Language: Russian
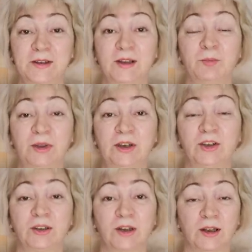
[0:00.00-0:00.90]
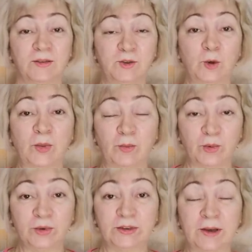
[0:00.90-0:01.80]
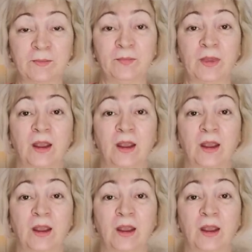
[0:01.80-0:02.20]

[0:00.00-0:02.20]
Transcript: взяла, пересчитала все по пунктам.